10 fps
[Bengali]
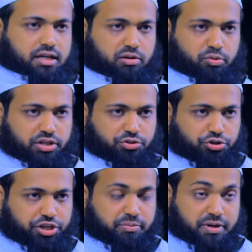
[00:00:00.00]
তাহলে বলেন
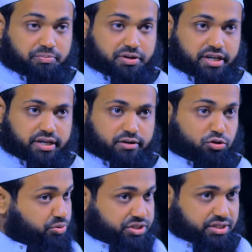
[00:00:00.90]
তো ইমামকে
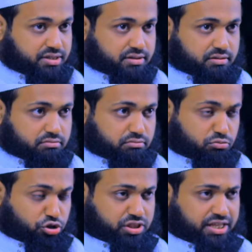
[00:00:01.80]
নবীজি
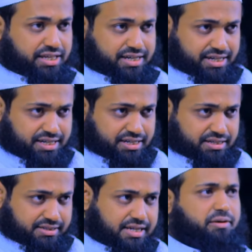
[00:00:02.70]
মুক্তাধিকারা
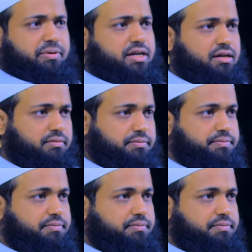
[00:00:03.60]
সাহাবারা